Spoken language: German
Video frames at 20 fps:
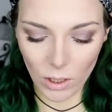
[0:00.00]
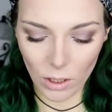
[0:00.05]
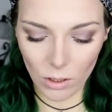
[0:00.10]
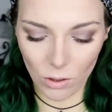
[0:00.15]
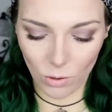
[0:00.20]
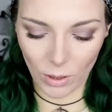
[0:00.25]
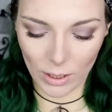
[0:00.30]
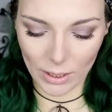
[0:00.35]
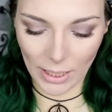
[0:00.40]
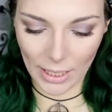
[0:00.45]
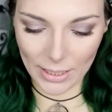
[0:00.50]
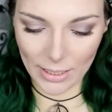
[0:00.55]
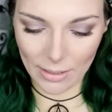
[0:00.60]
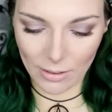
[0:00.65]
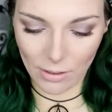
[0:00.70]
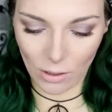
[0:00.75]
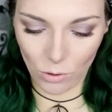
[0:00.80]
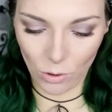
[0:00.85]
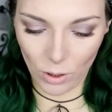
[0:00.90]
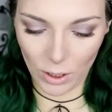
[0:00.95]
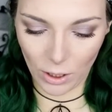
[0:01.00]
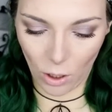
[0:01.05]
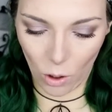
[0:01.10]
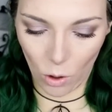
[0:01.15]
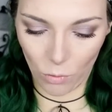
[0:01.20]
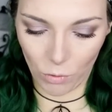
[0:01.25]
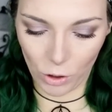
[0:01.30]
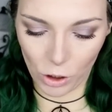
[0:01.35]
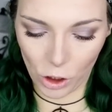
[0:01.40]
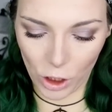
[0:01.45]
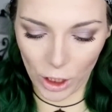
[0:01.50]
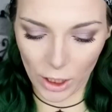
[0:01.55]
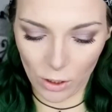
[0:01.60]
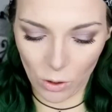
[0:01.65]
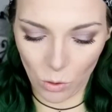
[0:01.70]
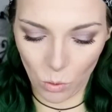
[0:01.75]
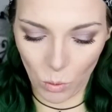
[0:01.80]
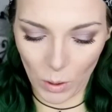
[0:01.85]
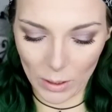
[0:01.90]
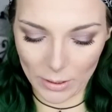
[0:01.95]
So, das kann jetzt natürlich auch
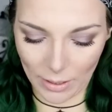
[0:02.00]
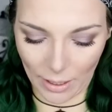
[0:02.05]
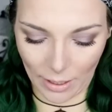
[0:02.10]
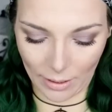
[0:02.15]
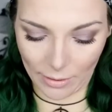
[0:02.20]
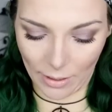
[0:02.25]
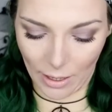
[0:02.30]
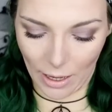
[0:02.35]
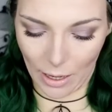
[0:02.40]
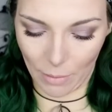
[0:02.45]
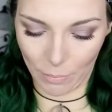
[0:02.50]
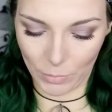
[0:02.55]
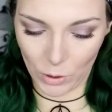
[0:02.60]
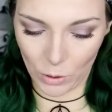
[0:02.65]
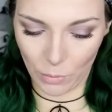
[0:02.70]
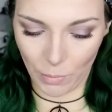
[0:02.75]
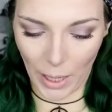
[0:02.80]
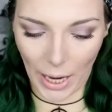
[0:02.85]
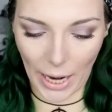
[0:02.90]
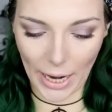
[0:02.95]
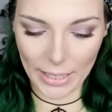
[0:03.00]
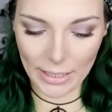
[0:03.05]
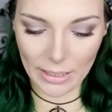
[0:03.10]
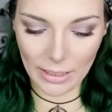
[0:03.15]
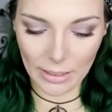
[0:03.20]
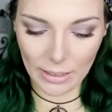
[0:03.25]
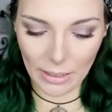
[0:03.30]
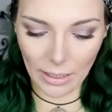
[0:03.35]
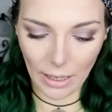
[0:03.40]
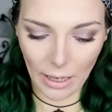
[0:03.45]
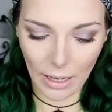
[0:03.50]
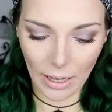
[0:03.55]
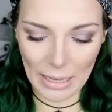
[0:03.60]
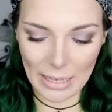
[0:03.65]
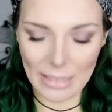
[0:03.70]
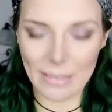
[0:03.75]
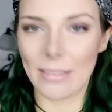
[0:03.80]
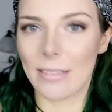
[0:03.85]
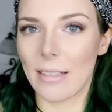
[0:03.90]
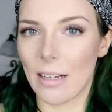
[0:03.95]
verschiedene Ursachen haben. Zum einen
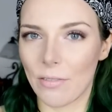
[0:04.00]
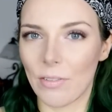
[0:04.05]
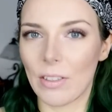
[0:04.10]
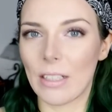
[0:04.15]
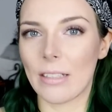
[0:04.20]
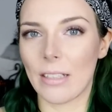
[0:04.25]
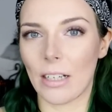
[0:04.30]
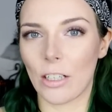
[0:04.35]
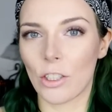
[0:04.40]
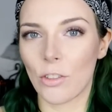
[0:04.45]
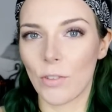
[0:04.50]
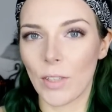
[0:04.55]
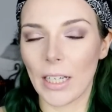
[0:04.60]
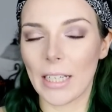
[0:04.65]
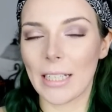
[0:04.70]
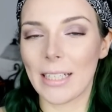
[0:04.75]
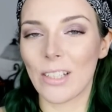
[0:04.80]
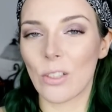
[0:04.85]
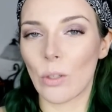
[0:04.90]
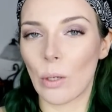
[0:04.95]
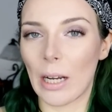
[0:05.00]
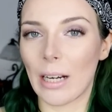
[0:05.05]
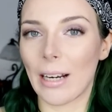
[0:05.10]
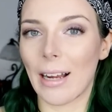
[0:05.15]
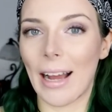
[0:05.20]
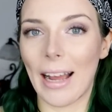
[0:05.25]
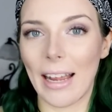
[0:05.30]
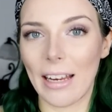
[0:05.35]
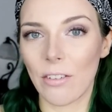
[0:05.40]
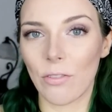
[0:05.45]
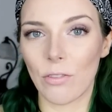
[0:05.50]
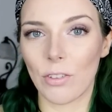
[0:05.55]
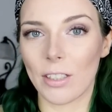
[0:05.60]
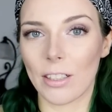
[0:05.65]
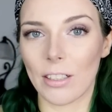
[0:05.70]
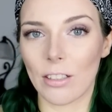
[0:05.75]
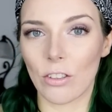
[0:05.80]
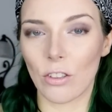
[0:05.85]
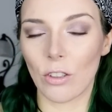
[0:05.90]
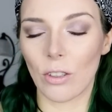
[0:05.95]
ist es halt, wie gesagt, schwierig, die so lange
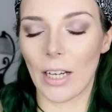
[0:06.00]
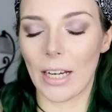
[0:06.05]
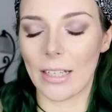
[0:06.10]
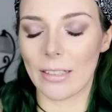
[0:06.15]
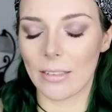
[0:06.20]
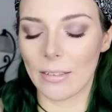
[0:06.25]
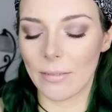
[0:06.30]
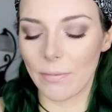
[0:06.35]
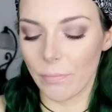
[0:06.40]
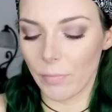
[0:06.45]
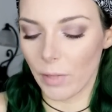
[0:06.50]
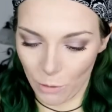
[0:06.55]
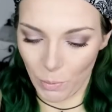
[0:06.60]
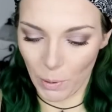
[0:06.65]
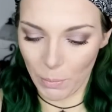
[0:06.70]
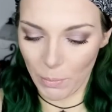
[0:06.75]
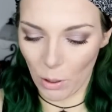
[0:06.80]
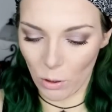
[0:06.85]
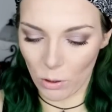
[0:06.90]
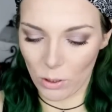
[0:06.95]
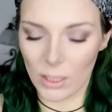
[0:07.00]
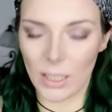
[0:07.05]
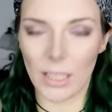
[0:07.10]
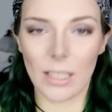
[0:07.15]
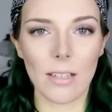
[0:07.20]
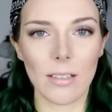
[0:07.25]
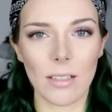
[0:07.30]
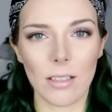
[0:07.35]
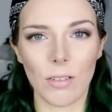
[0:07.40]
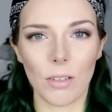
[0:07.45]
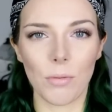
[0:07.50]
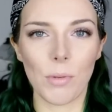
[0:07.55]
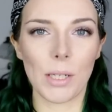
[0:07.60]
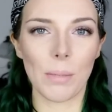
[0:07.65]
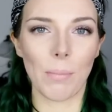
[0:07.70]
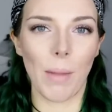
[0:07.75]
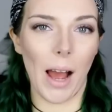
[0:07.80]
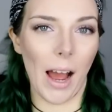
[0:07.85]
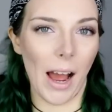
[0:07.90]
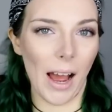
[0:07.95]
einwirken zu lassen. Ich bin mir auch sicher, dass es was mit
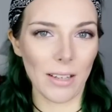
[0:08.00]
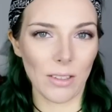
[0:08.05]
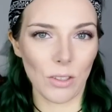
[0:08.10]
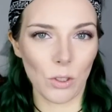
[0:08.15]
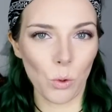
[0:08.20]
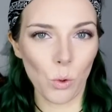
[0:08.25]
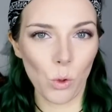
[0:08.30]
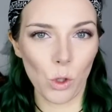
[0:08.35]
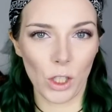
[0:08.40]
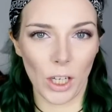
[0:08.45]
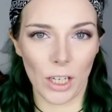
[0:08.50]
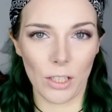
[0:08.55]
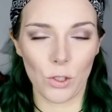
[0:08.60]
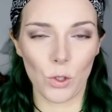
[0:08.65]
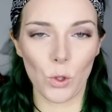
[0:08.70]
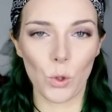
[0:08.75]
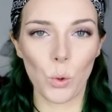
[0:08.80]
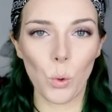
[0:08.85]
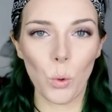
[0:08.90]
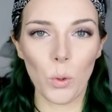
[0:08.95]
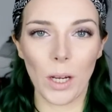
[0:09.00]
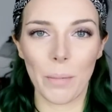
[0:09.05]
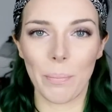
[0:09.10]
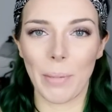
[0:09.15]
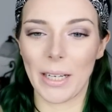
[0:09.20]
dem Haarzustand zu tun hat.